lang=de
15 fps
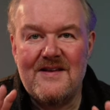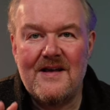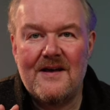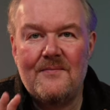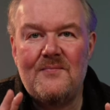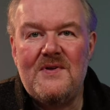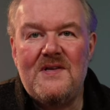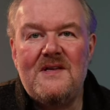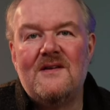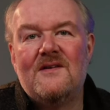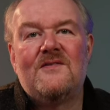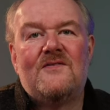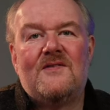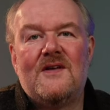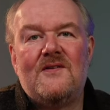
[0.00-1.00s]
Der
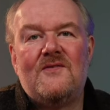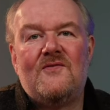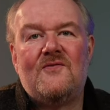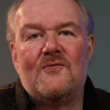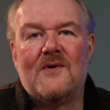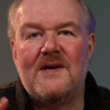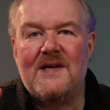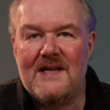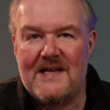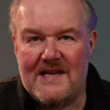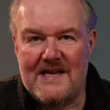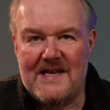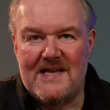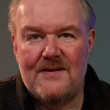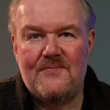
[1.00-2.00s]

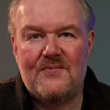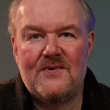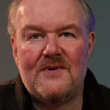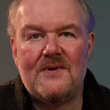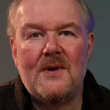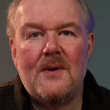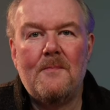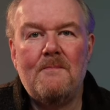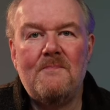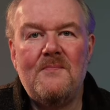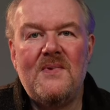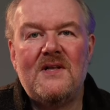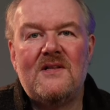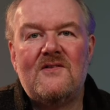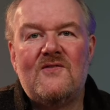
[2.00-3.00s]
Peer-Sensor eben
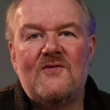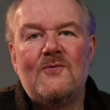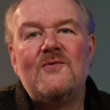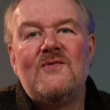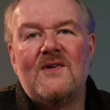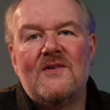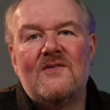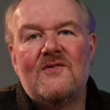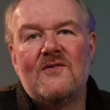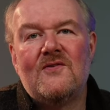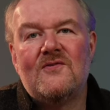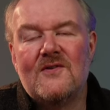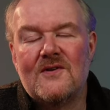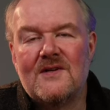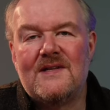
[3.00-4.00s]
mit
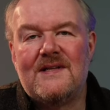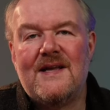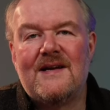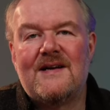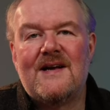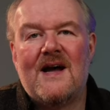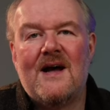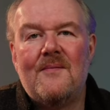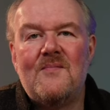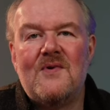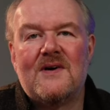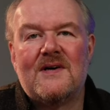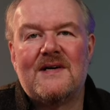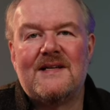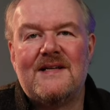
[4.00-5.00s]
zusätzlich äh, der
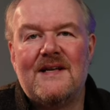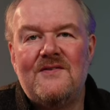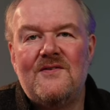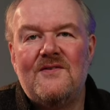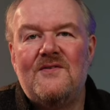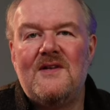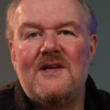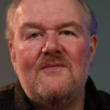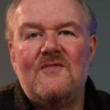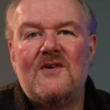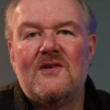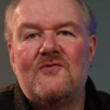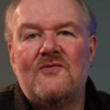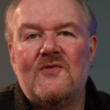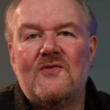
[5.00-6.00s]
Kamera. Das ist
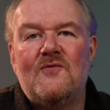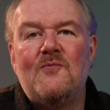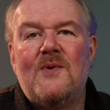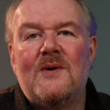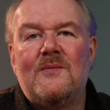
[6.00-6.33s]
eben wirklich eine